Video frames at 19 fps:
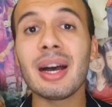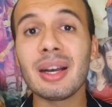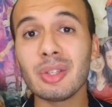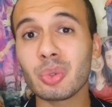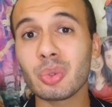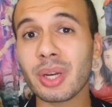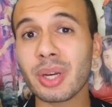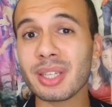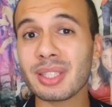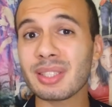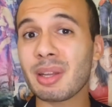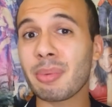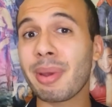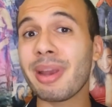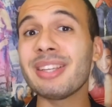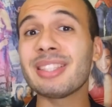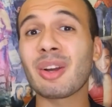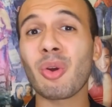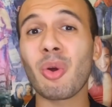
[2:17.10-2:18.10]
Andreas
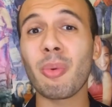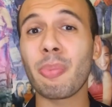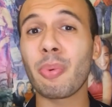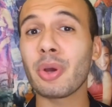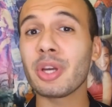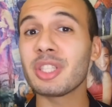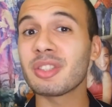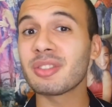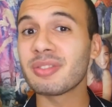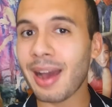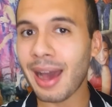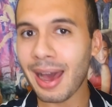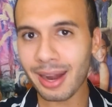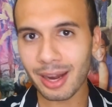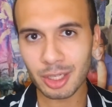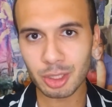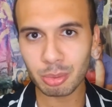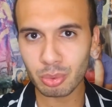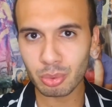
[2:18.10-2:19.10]
também já compôs
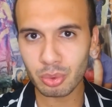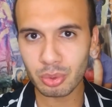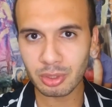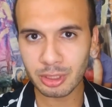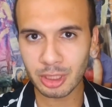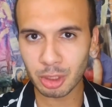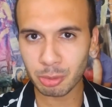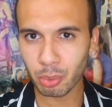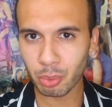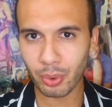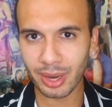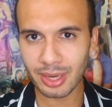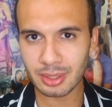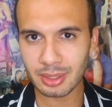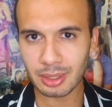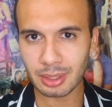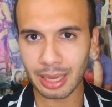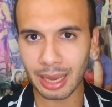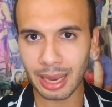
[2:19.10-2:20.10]
várias músicas para o
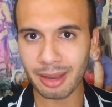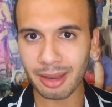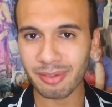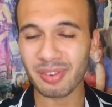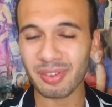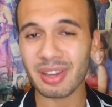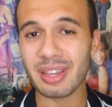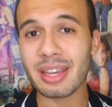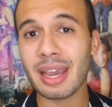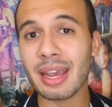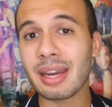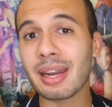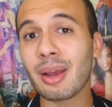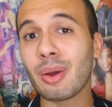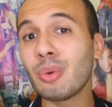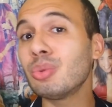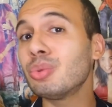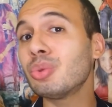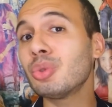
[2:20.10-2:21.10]
Westlife e ele é
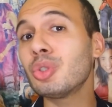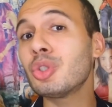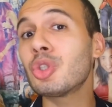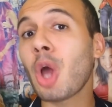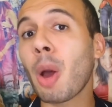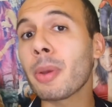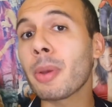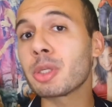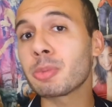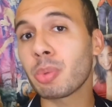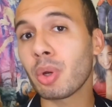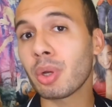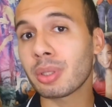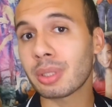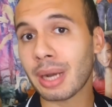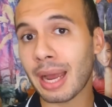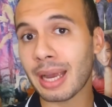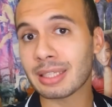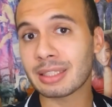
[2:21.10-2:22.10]
um dos nomes por
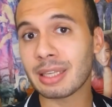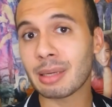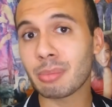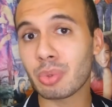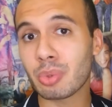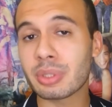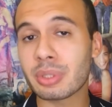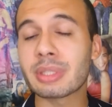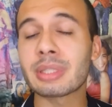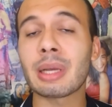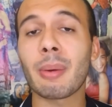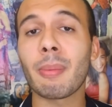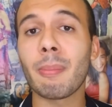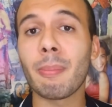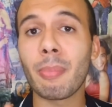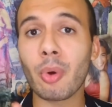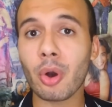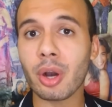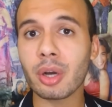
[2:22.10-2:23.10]
trás da música
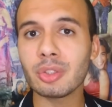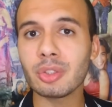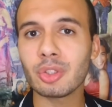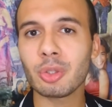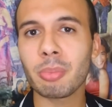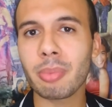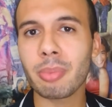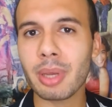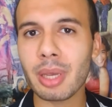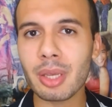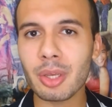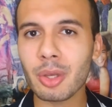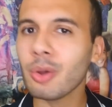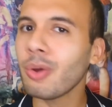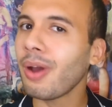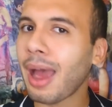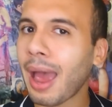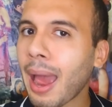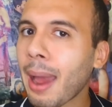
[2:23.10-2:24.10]
Born to Make
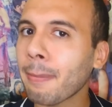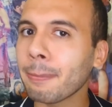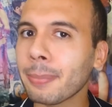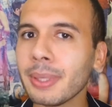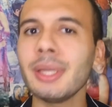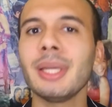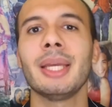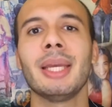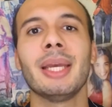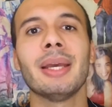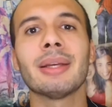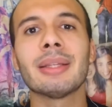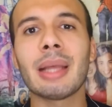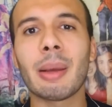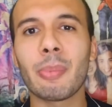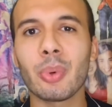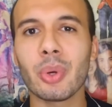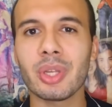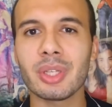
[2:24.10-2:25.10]
You Happy da
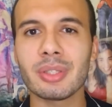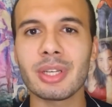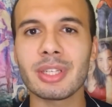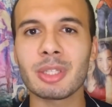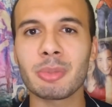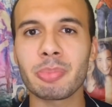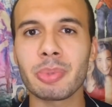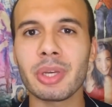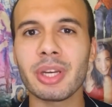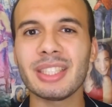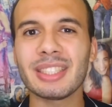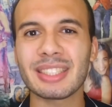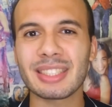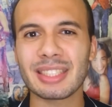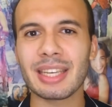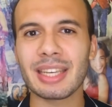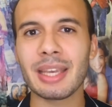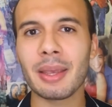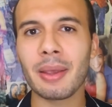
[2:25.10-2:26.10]
Britney Spears
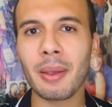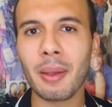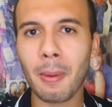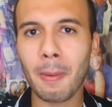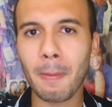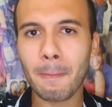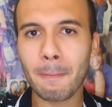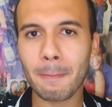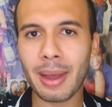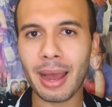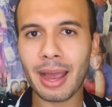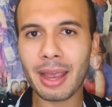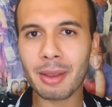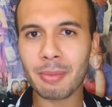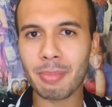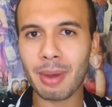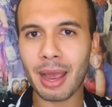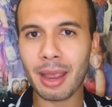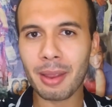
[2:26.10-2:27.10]
e Bye
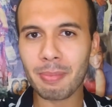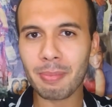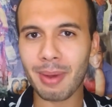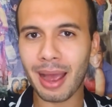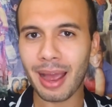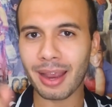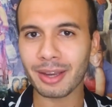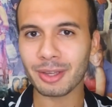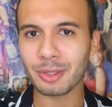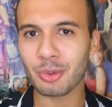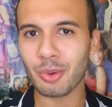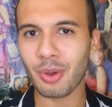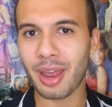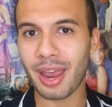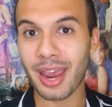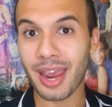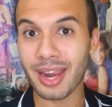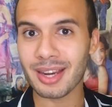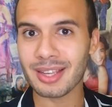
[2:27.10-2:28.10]
Bye Bye do
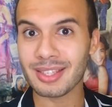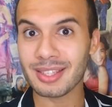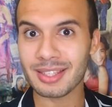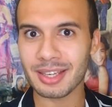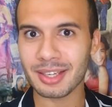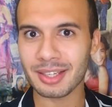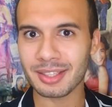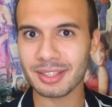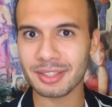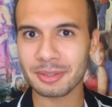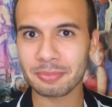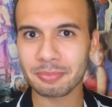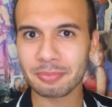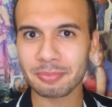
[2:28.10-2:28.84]
NSYNC.